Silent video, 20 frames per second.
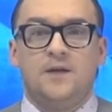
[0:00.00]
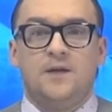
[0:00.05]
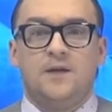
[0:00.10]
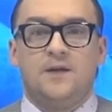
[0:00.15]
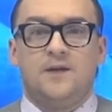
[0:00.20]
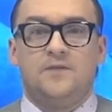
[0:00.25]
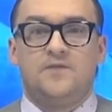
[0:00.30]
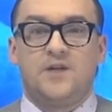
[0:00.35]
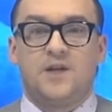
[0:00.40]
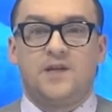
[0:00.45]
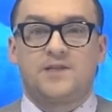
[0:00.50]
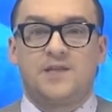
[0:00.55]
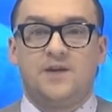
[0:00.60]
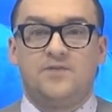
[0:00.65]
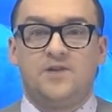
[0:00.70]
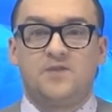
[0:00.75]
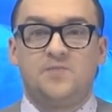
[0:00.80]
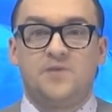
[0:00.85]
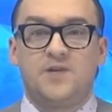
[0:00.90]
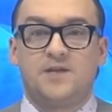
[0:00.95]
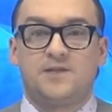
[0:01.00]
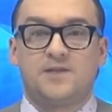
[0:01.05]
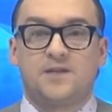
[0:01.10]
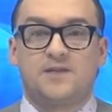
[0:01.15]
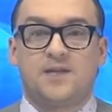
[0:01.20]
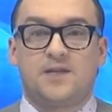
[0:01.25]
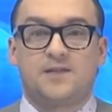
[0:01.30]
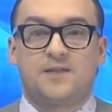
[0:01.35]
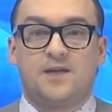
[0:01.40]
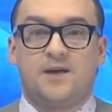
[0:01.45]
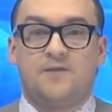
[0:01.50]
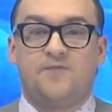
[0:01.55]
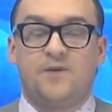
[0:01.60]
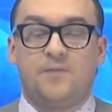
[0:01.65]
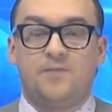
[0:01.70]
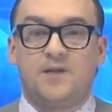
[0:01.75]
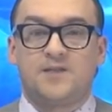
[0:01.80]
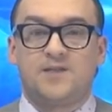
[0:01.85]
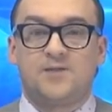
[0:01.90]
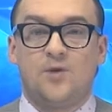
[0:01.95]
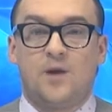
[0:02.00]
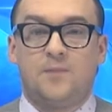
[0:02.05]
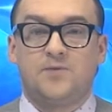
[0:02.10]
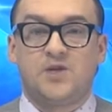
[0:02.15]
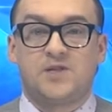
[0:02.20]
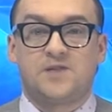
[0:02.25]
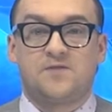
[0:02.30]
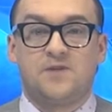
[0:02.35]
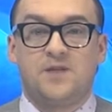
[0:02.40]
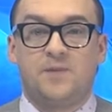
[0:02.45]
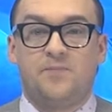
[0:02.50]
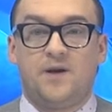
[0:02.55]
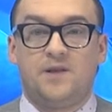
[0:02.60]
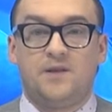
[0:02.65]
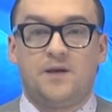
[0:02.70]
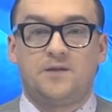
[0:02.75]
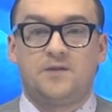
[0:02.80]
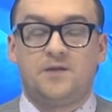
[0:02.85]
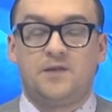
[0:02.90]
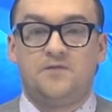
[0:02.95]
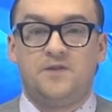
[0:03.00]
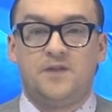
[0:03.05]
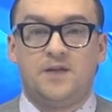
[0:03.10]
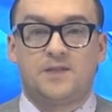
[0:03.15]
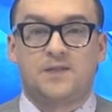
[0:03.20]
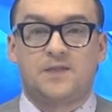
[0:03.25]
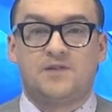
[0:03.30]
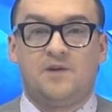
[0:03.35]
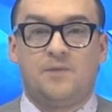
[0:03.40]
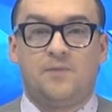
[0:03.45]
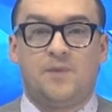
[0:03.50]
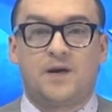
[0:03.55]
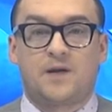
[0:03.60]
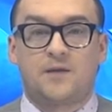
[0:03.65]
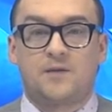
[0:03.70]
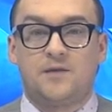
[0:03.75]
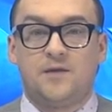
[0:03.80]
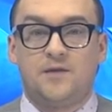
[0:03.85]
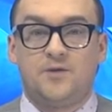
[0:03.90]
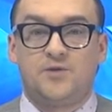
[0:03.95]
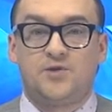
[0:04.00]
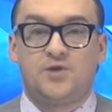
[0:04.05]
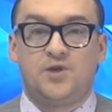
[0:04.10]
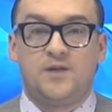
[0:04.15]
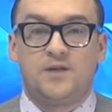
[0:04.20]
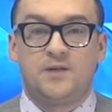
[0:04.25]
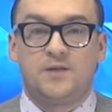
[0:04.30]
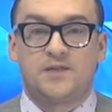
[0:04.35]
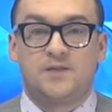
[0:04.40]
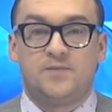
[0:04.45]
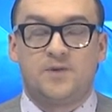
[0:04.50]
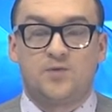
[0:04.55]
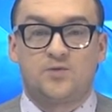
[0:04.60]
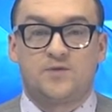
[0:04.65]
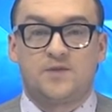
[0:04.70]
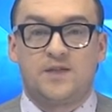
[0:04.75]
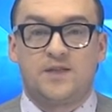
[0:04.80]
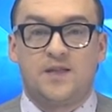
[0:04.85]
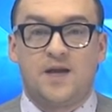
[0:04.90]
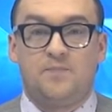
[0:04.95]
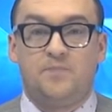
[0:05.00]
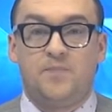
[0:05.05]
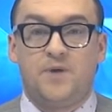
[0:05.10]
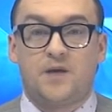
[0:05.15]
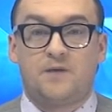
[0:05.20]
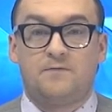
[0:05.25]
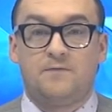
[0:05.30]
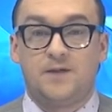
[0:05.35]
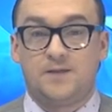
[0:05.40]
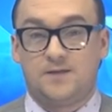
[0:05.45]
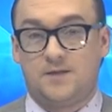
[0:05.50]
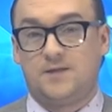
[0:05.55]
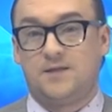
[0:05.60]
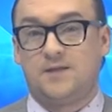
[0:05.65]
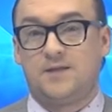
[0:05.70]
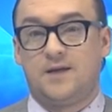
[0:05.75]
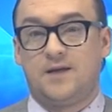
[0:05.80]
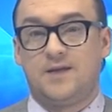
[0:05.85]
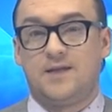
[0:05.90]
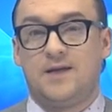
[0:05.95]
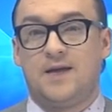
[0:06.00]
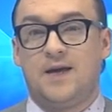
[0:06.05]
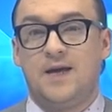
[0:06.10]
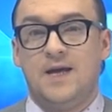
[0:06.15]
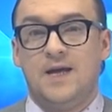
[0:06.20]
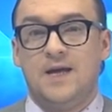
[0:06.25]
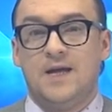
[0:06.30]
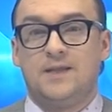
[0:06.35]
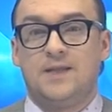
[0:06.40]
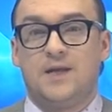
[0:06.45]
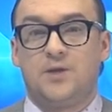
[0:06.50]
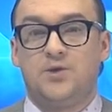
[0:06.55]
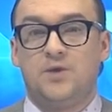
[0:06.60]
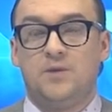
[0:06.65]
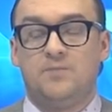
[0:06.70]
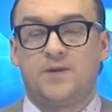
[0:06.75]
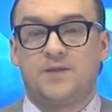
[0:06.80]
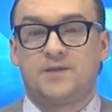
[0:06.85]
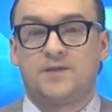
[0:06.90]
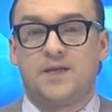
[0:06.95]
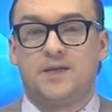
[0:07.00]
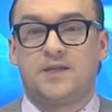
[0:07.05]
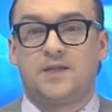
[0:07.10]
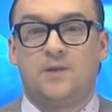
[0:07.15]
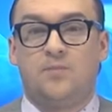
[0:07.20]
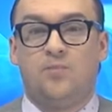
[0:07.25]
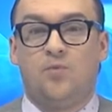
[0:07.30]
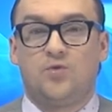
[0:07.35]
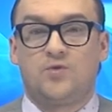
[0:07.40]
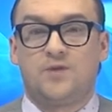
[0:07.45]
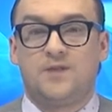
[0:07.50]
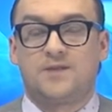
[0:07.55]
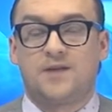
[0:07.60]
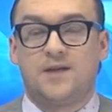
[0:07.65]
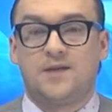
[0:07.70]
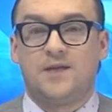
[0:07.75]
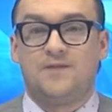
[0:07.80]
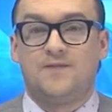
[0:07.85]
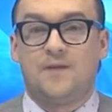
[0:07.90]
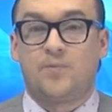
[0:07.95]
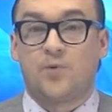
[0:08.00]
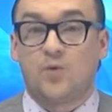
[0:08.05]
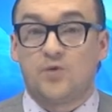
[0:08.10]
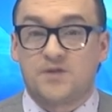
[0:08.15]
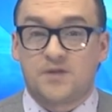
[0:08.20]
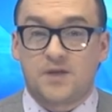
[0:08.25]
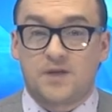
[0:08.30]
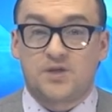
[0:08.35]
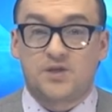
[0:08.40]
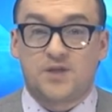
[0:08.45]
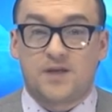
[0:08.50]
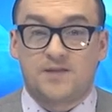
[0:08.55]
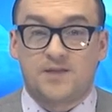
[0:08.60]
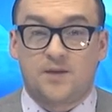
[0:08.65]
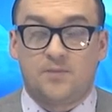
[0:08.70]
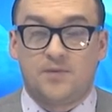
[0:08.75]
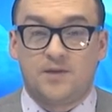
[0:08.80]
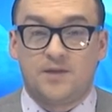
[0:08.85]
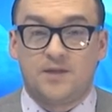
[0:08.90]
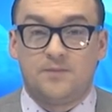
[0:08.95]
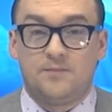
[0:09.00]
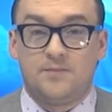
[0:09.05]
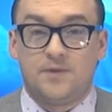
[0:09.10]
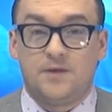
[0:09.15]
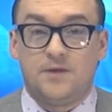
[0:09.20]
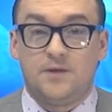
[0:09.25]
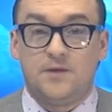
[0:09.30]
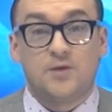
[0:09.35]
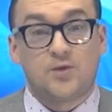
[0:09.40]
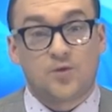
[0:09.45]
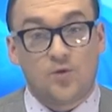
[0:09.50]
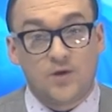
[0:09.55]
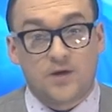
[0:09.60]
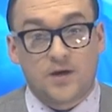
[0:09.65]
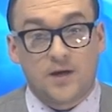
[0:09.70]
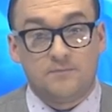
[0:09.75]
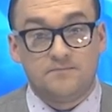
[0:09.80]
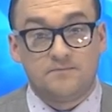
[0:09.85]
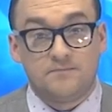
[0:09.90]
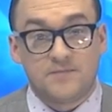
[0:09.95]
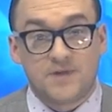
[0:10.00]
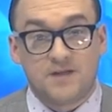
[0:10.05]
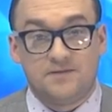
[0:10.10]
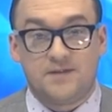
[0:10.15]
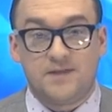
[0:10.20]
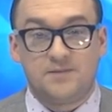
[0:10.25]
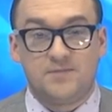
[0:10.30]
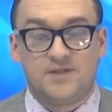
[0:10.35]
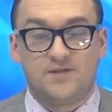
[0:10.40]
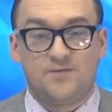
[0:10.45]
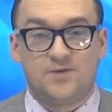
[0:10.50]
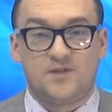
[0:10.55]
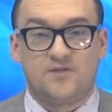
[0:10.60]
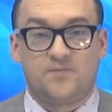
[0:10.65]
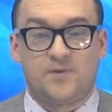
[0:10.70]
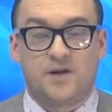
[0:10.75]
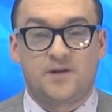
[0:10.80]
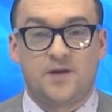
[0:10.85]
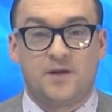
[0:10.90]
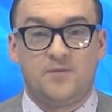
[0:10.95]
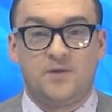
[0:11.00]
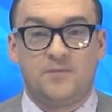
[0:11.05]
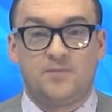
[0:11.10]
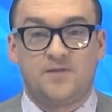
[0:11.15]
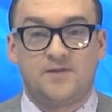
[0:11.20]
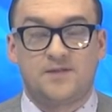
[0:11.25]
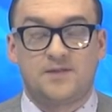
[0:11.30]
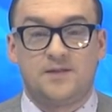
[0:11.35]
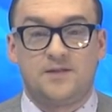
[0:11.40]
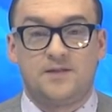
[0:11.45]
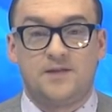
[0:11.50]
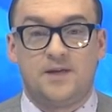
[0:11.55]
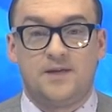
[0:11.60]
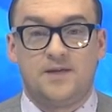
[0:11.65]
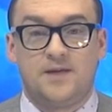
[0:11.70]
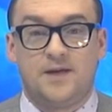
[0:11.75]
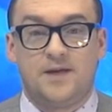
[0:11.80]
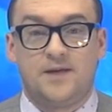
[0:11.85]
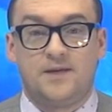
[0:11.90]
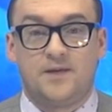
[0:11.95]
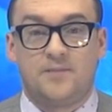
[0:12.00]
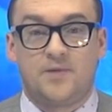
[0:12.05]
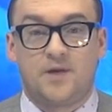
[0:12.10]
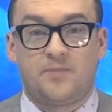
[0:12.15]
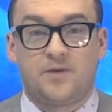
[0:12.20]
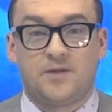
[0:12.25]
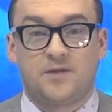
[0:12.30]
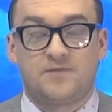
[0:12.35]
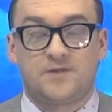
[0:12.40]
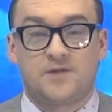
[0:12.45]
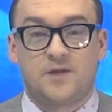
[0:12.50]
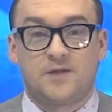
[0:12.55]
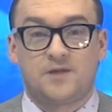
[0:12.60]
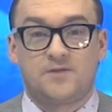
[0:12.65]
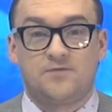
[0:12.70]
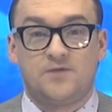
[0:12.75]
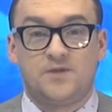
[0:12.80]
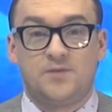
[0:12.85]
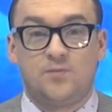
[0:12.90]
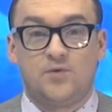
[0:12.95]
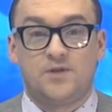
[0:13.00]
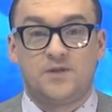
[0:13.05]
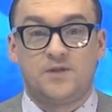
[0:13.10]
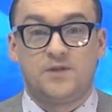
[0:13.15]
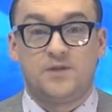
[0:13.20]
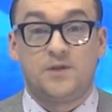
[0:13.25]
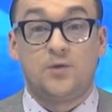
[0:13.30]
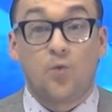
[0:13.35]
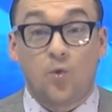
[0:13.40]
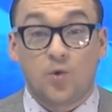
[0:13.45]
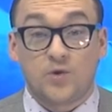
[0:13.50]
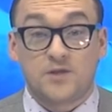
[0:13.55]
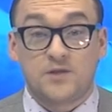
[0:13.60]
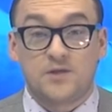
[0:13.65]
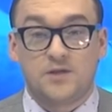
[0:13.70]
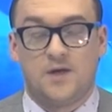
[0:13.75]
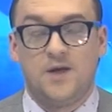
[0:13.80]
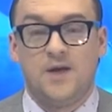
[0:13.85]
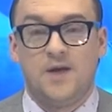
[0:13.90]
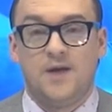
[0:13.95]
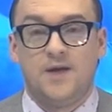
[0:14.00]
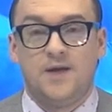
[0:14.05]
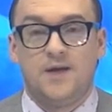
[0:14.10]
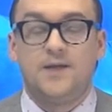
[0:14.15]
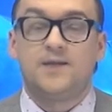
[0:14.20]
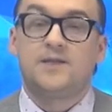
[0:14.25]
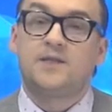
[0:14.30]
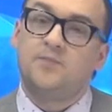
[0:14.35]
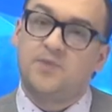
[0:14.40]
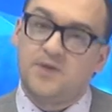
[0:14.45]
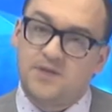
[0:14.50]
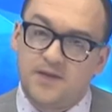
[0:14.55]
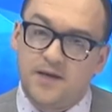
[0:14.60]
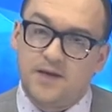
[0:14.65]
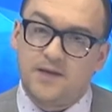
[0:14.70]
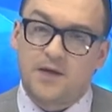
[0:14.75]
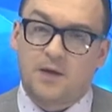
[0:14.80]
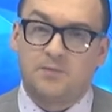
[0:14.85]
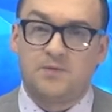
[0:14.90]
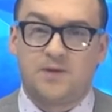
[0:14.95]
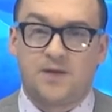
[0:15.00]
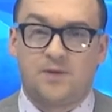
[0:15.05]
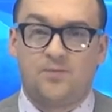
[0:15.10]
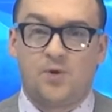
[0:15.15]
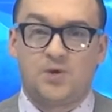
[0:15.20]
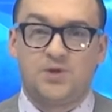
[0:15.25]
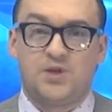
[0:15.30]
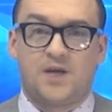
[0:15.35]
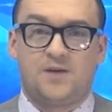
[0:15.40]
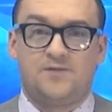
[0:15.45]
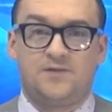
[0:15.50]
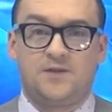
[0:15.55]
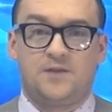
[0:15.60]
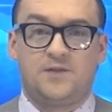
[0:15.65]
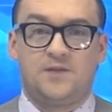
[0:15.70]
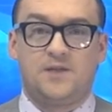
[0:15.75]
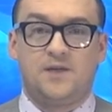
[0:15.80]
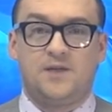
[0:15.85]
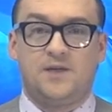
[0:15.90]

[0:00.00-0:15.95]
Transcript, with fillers: В Ярославле сменился состав областной общественной палаты. 12 марта ее члены соберутся на первое заседание. На чем предстоит работать, какие вопросы решать, об этом и не только. Говорим сегодня в программе «На повестке дня». Я Илья Барабанов. Здравствуйте, мой гость или собеседник. Мне так больше нравится Сергей